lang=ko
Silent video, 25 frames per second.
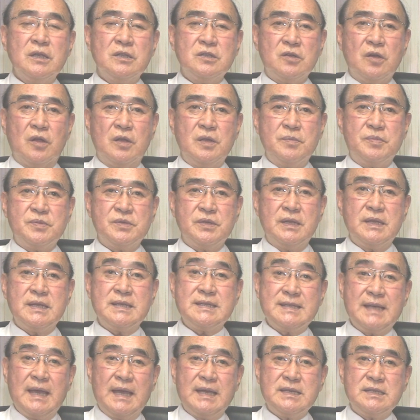전립선의
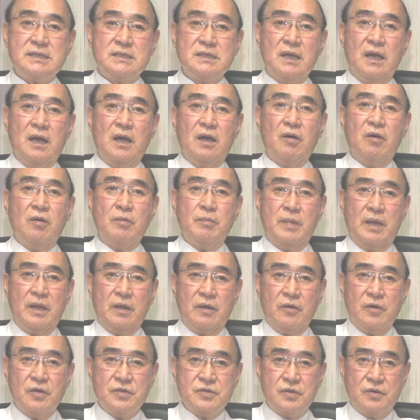사이즈가
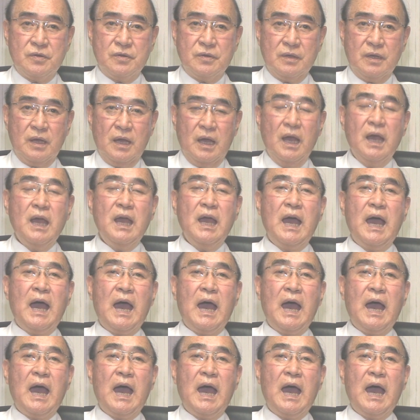얼마나 커졌는가